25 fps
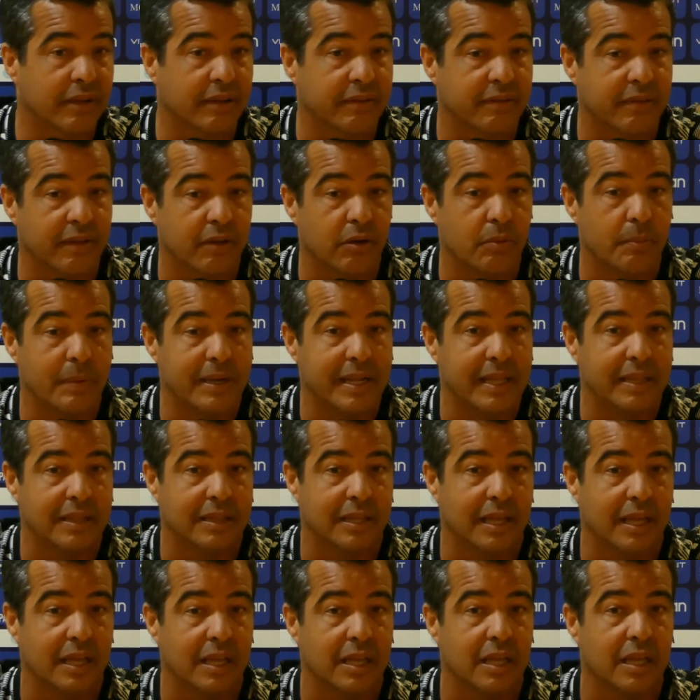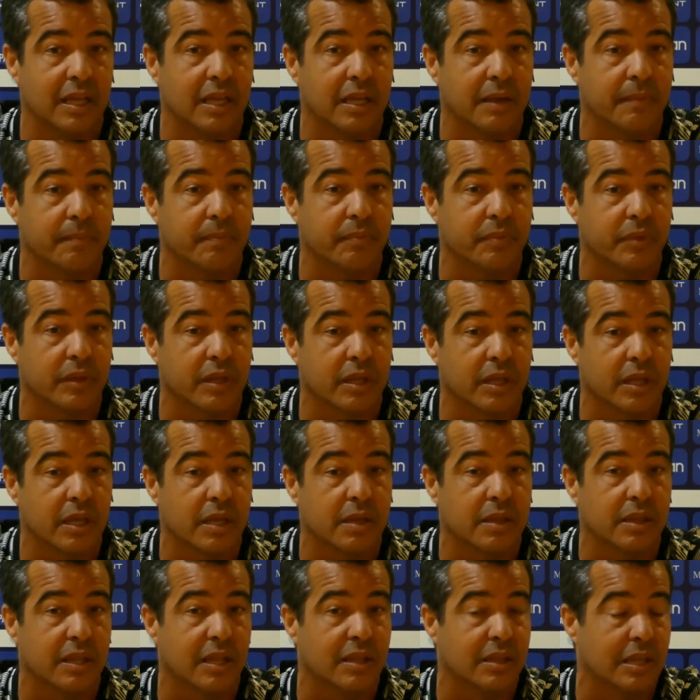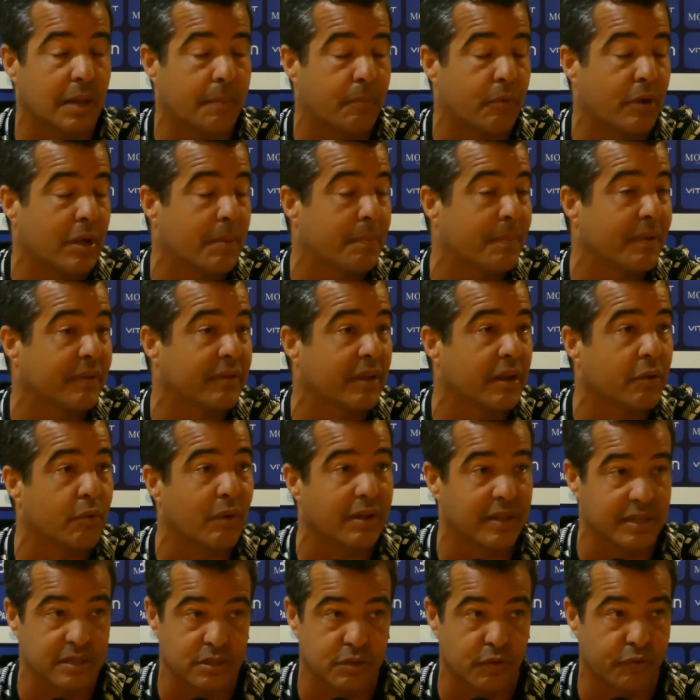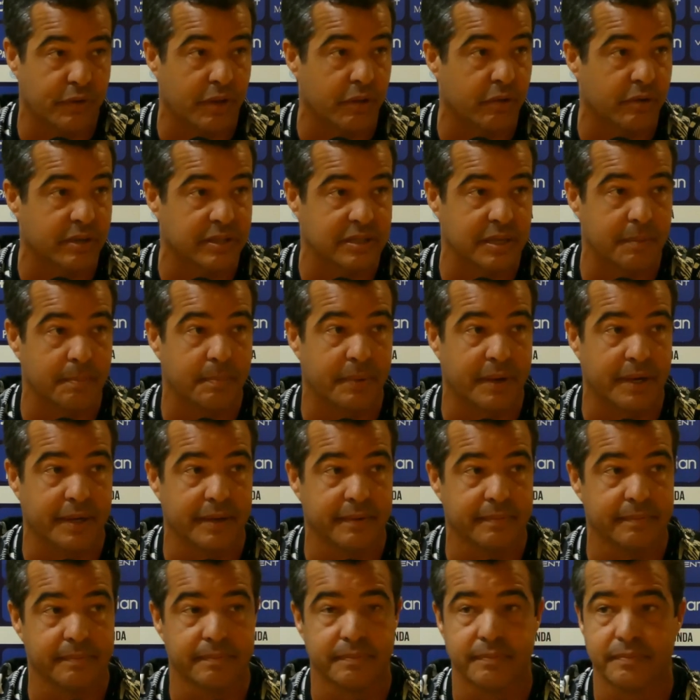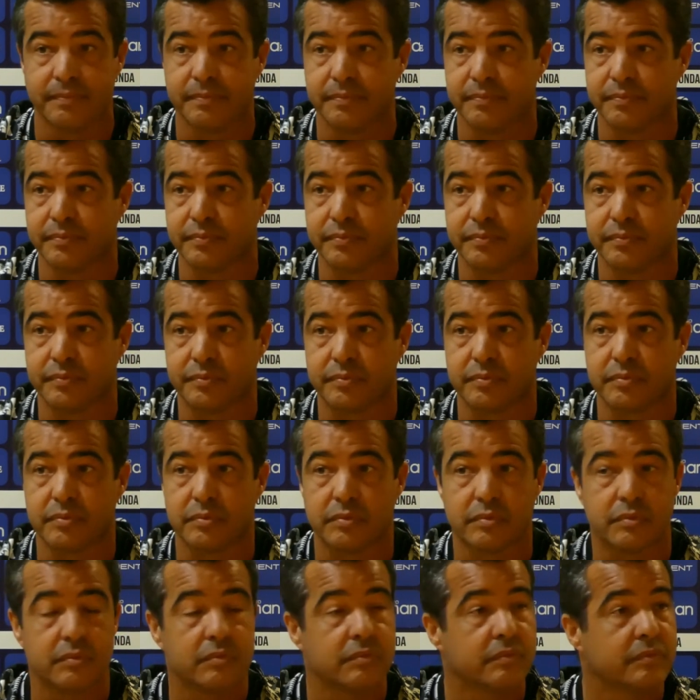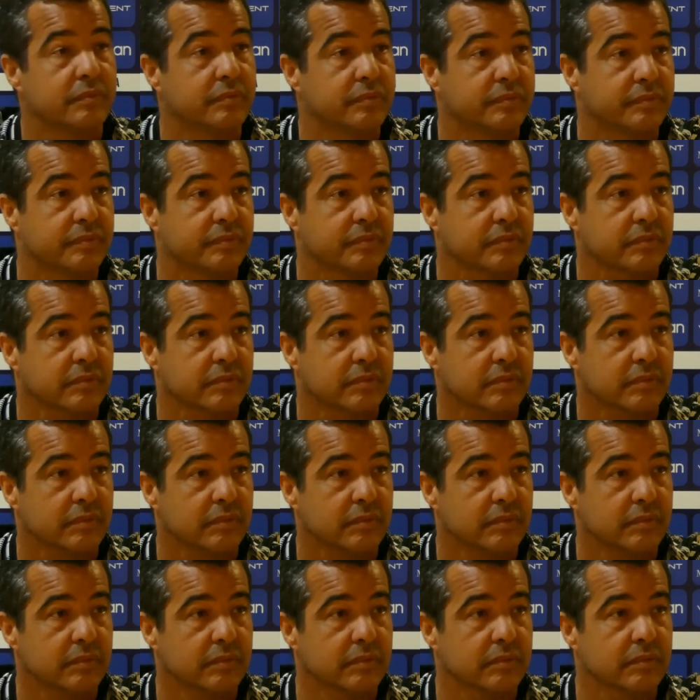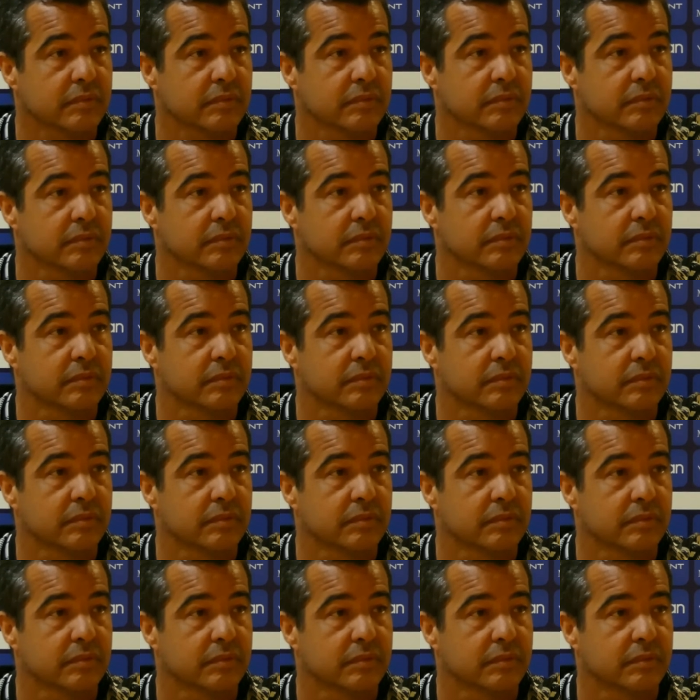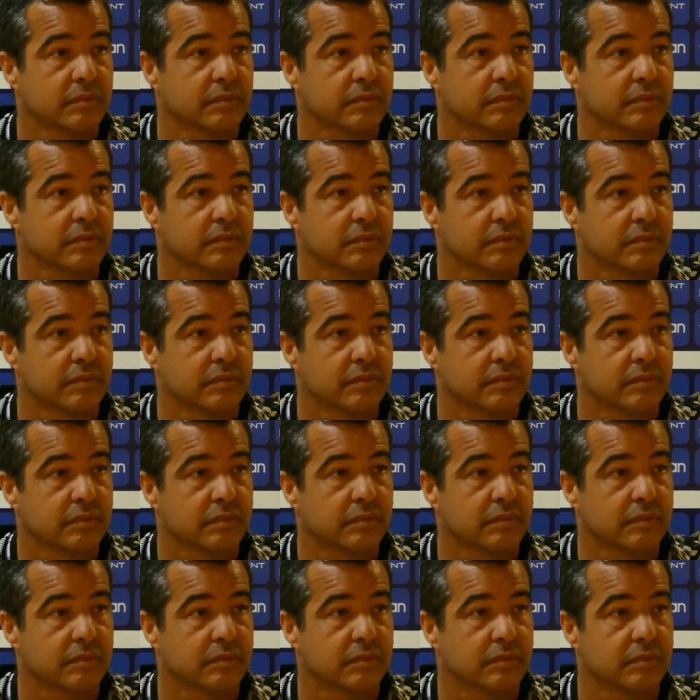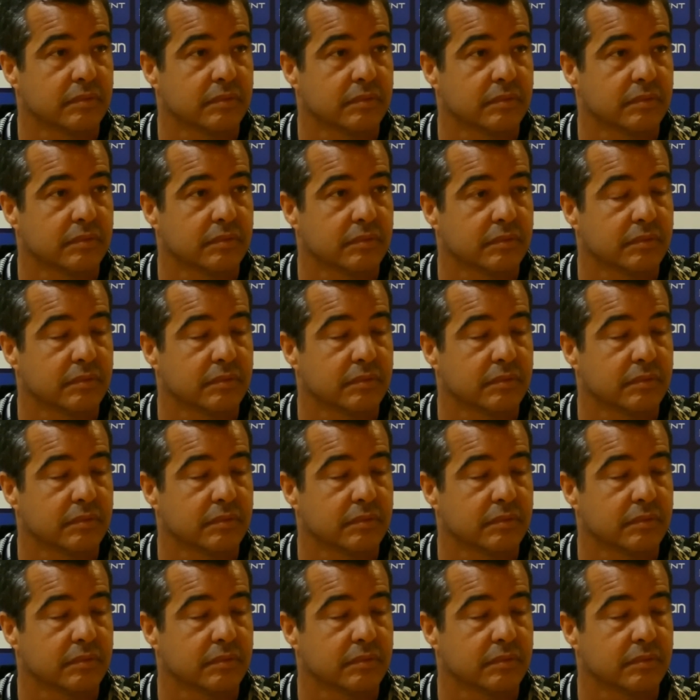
sea conveniente y, mm, e intentar pues empezar igual de enchufados que siempre. Afrontar este partido, José, en zona de playoff, ¿le da más seguridad y confianza al equipo?